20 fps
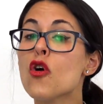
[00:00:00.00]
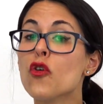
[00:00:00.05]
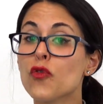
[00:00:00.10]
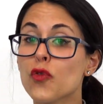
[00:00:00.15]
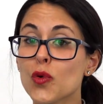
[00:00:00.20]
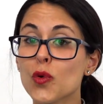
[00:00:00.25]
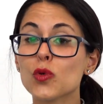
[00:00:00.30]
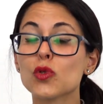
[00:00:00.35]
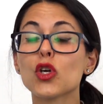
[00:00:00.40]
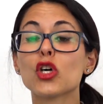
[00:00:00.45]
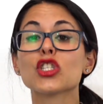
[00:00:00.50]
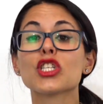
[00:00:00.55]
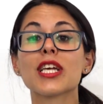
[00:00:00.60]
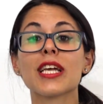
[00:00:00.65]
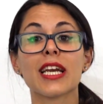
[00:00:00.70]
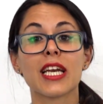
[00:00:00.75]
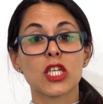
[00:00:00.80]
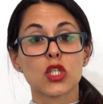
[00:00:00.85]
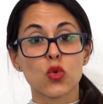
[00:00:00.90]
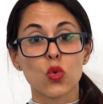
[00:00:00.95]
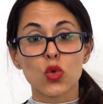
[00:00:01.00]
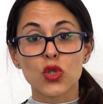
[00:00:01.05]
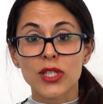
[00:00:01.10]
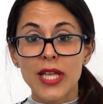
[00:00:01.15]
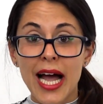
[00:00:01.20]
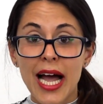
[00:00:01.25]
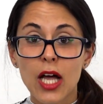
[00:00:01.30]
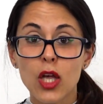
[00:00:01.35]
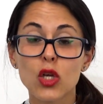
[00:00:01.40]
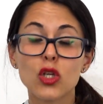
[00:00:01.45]
frutos y
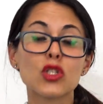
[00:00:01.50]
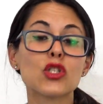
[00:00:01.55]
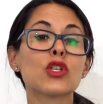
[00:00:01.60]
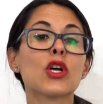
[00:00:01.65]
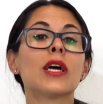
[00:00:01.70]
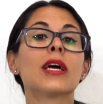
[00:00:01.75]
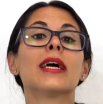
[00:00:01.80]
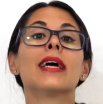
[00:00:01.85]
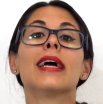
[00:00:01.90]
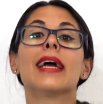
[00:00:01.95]
resultados,